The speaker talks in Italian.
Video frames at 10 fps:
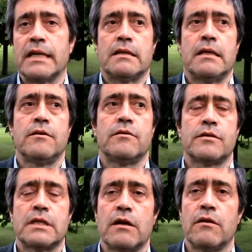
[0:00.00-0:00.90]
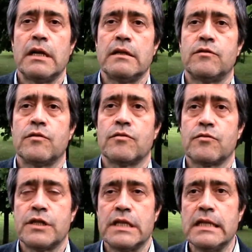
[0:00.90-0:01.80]
Beh, se io sarò
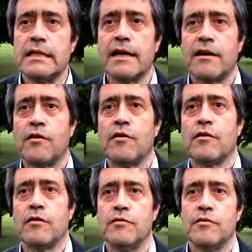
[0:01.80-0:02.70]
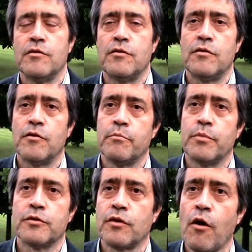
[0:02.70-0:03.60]
eletto sindaco mm, non
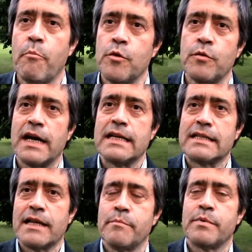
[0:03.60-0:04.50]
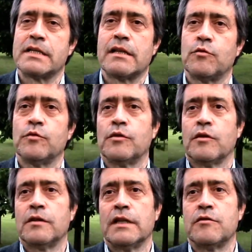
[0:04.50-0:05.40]
potrò più essere per
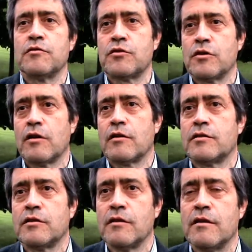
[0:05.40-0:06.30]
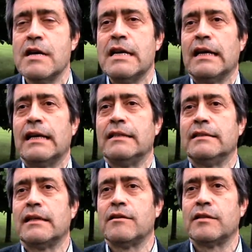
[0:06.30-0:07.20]
statuto del consorzio
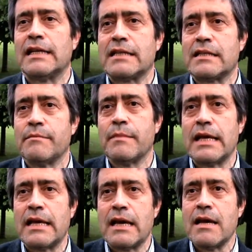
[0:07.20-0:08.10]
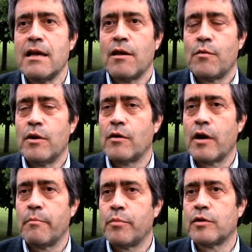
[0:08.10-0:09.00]
all'interno dell'assemblea
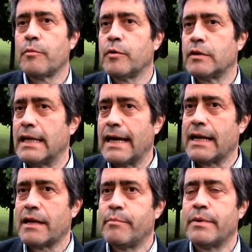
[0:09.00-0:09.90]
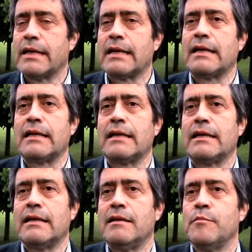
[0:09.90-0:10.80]
quello che potrò portare per
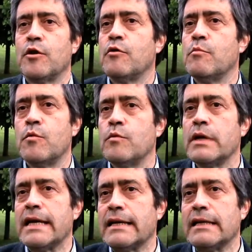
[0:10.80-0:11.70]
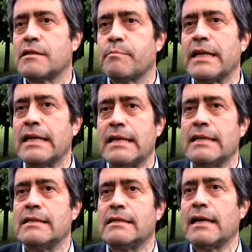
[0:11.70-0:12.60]
eh, il mio comune è
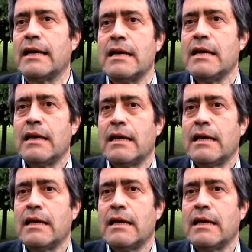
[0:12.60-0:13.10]
l'esperienza